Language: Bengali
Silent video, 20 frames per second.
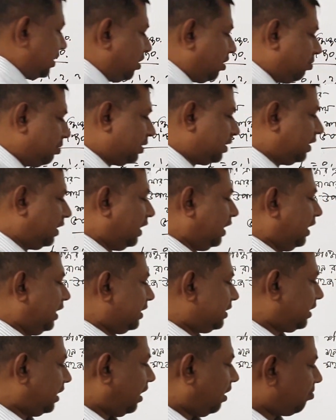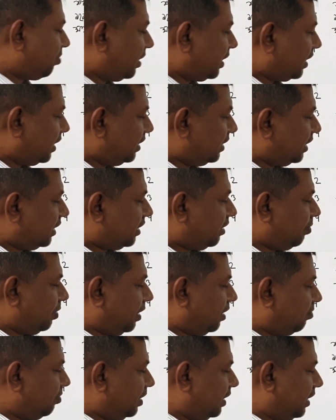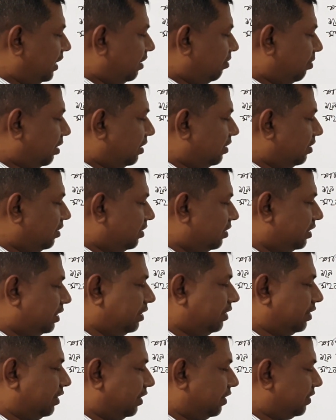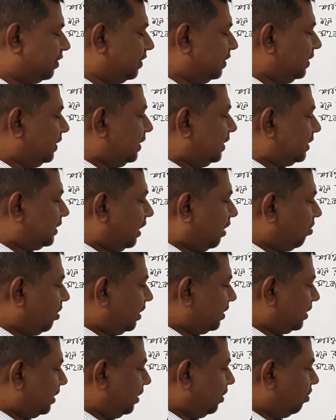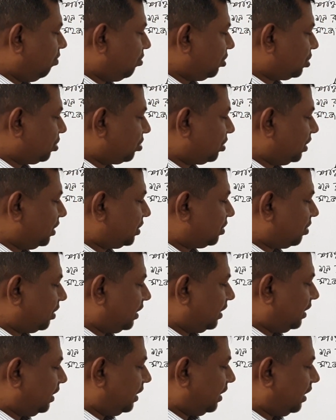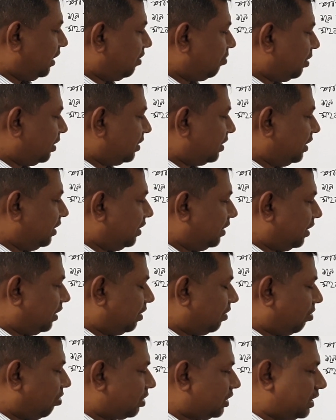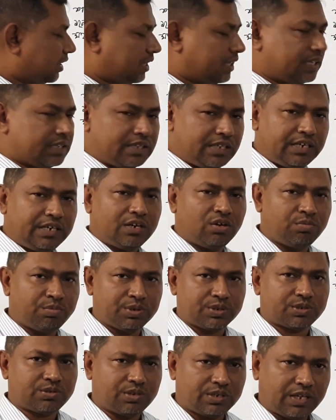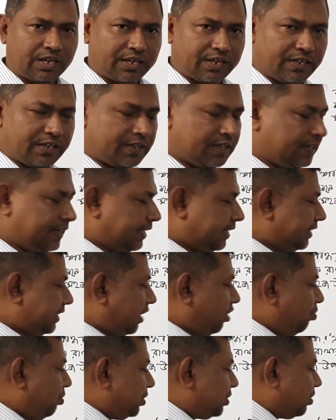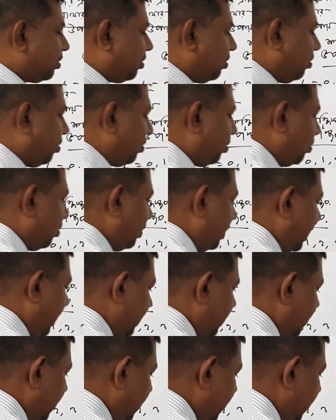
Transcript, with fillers: যেতে হবে তাহলে আমরা এখানে দেখতে পেলাম এল এর মান তিনটা তাহলে তিন নম্বর শক্তি স্তরে এলের মান তিনটা অর্থাৎ এখানে তিনটা উপস্তর থাকে সেই উপস্তরগুলো হলো একটা